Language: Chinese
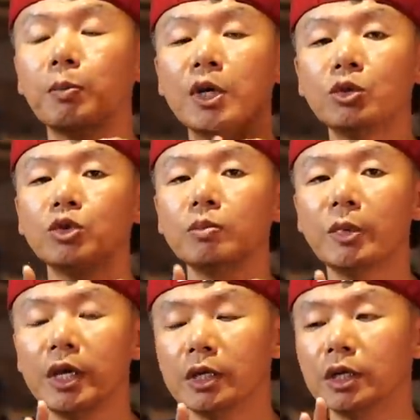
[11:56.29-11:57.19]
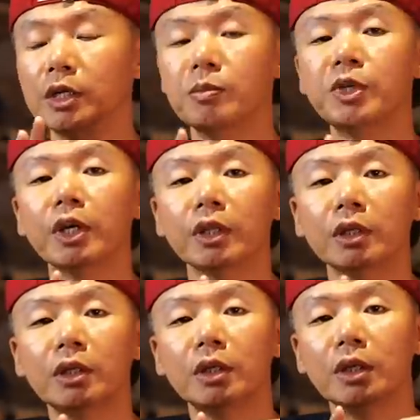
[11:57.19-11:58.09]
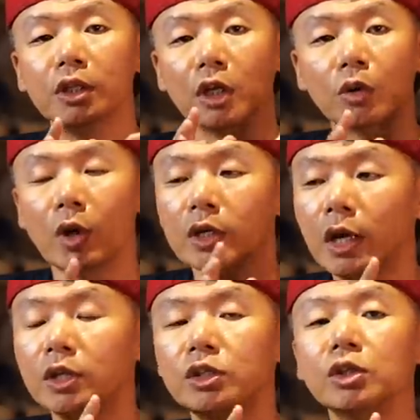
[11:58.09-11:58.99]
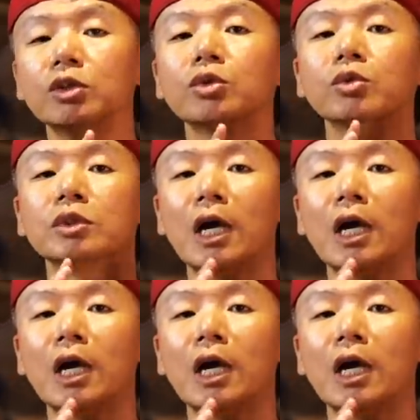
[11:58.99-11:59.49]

我平均每一个影片的观看次数